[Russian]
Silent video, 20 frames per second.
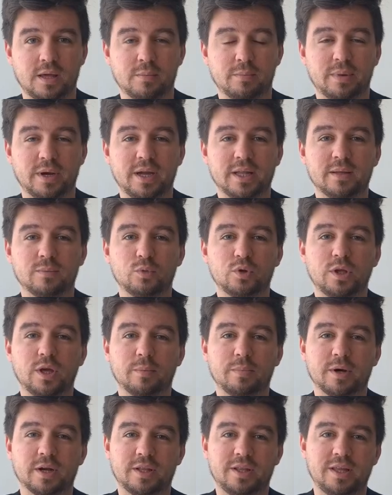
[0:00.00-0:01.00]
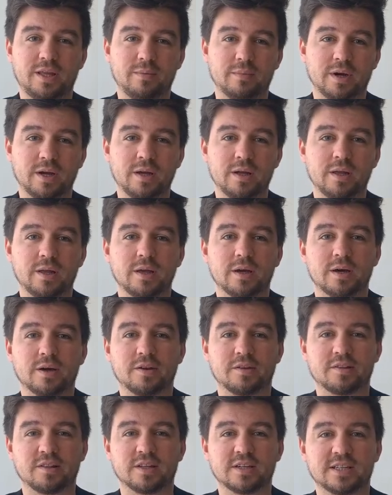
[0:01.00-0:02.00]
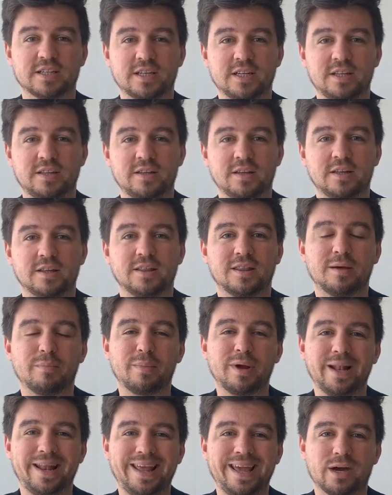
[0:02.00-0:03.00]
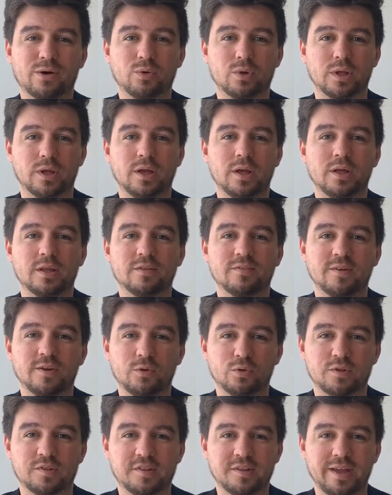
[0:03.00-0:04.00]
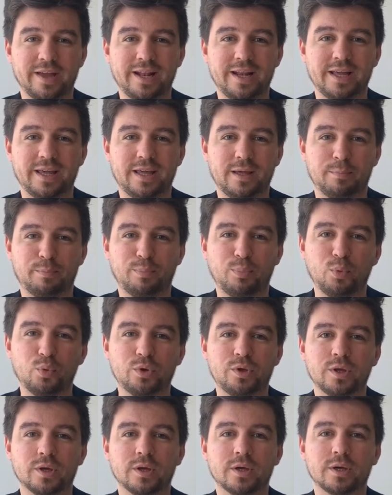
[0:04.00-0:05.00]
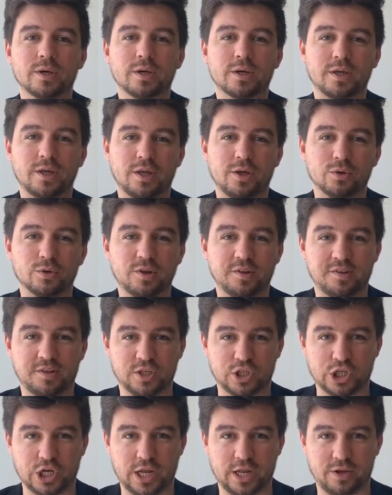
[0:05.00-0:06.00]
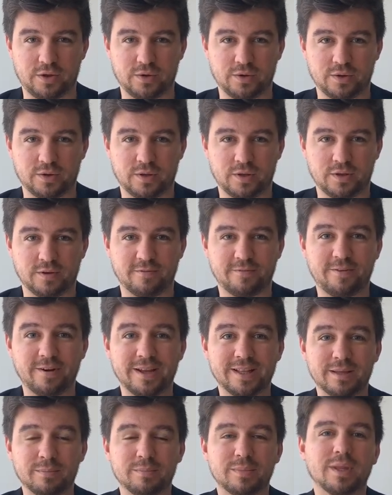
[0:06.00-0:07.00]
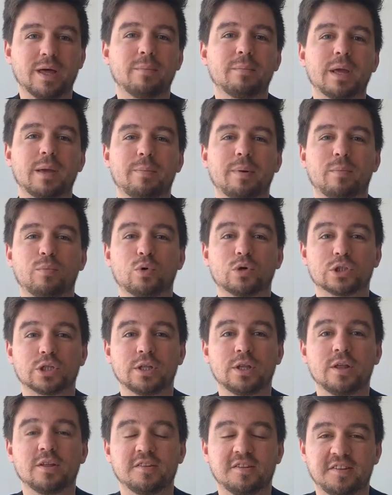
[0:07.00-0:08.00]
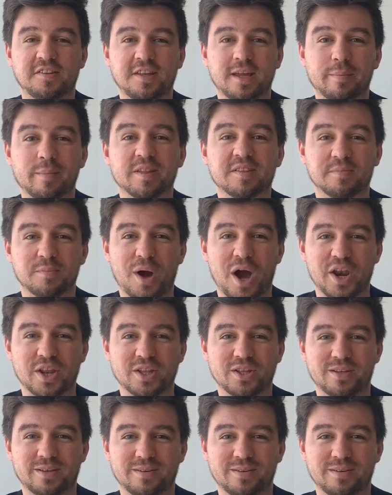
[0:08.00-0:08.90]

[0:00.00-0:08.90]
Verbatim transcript: Поэтому необходимо разложить на молекулы твою цель и путь к ее достижению. В этом нам и поможет система SMART.